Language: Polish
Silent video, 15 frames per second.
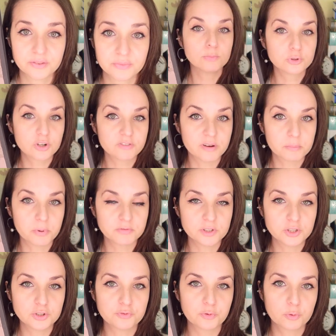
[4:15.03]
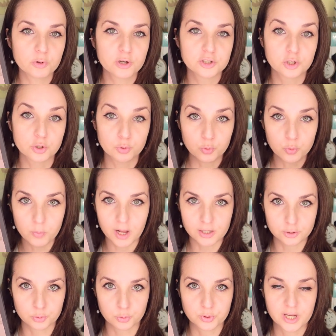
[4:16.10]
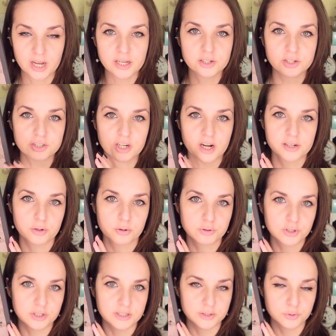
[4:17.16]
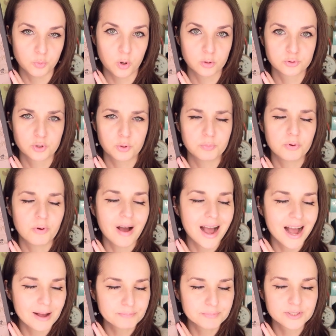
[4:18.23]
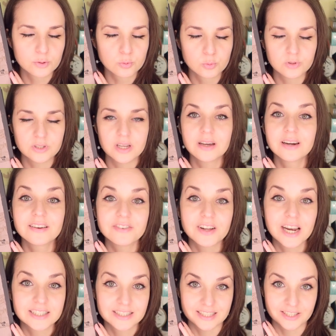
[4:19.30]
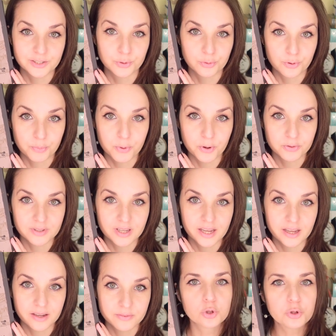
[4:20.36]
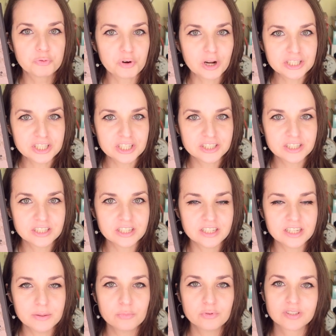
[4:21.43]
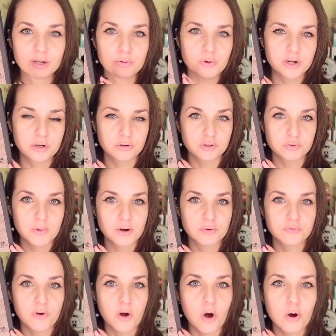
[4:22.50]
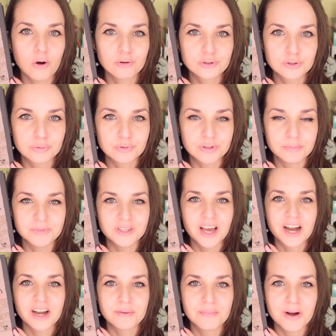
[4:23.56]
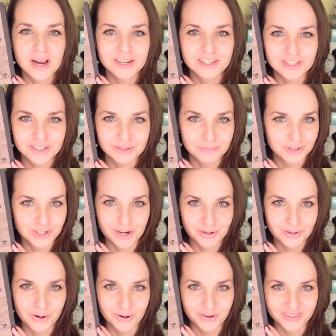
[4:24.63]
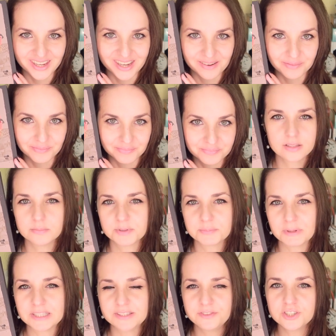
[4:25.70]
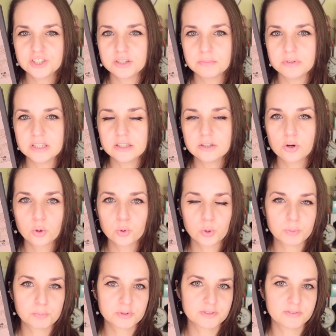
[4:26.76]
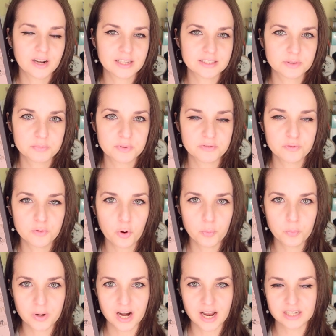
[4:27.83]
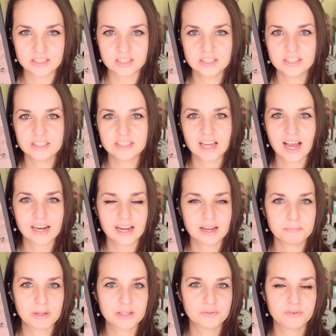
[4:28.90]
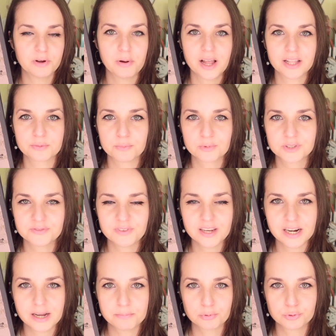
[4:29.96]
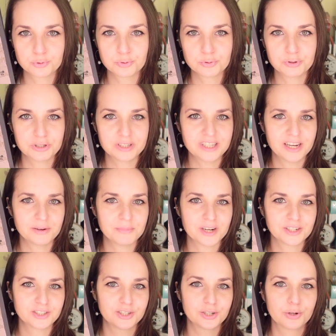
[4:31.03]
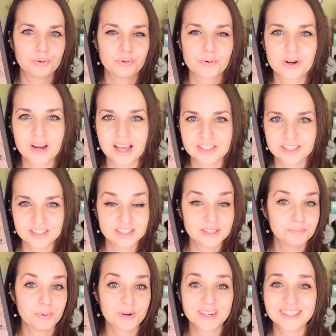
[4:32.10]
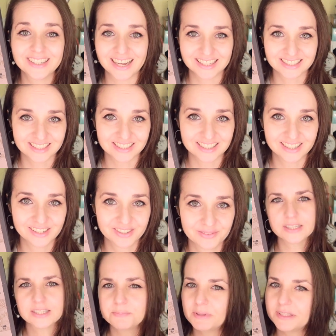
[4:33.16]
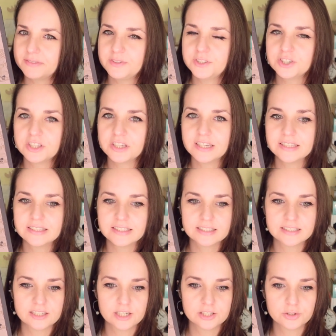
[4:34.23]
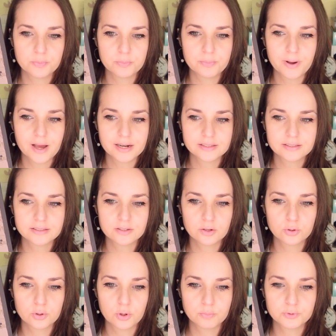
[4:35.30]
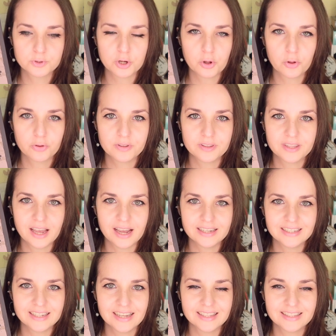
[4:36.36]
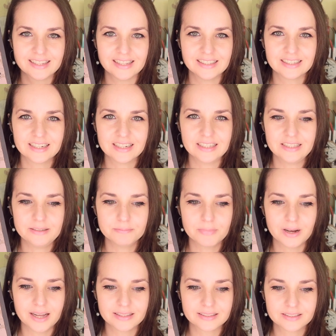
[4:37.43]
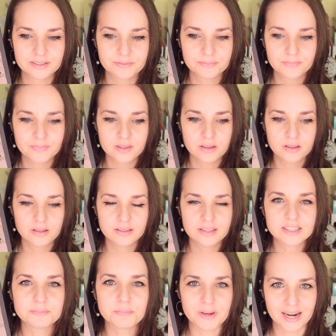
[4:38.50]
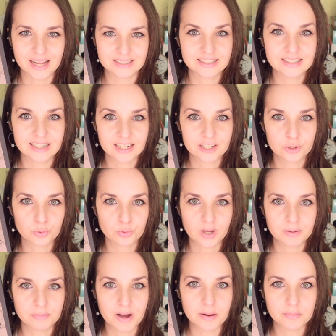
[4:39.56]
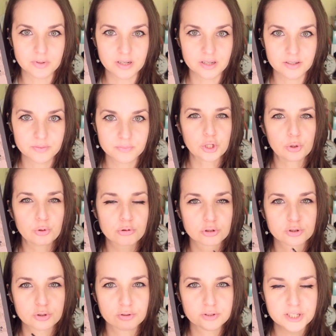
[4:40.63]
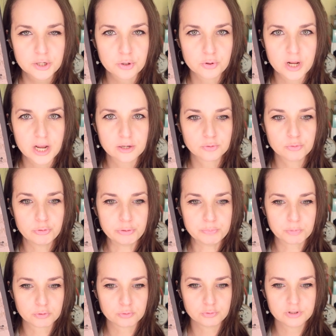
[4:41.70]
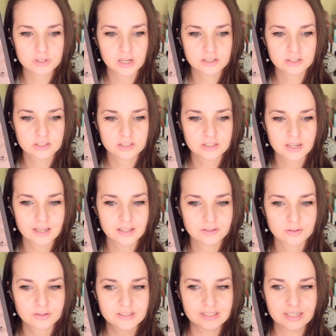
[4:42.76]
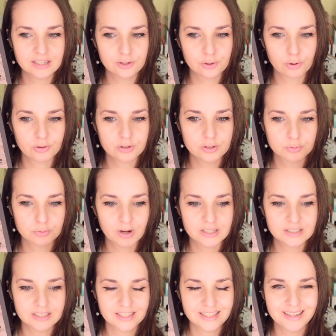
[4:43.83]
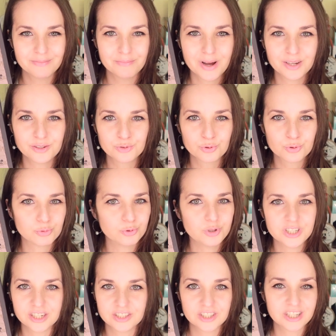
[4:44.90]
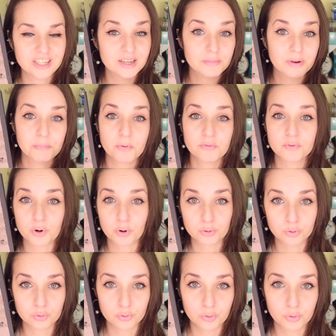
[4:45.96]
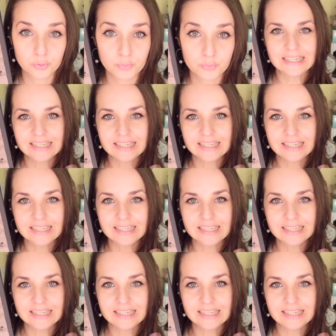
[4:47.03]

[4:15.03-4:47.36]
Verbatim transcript: Muszę Wam powiedzieć w ogóle, że tłumacz tutaj, Ryszard Oślizło, zrobił absolutnie rewelacyjną robotę. To właśnie dzięki niemu zaułek koszmarów ożył tym jarmarcznym żargonem. Tym specyficznym lingo, które pozwala sobie wyobrazić, jaka panowała atmosfera pośród tych jarmarcznych kuglarzy i spryciarzy. Ten specyficzny język zresztą bardzo dobrze oddaje ten klimat desperacji, jaki tutaj mamy, tego rosnącego lęku i poczucia, że no z tej drogi, słuchajcie, nie ma już ucieczki, nie ma powrotu.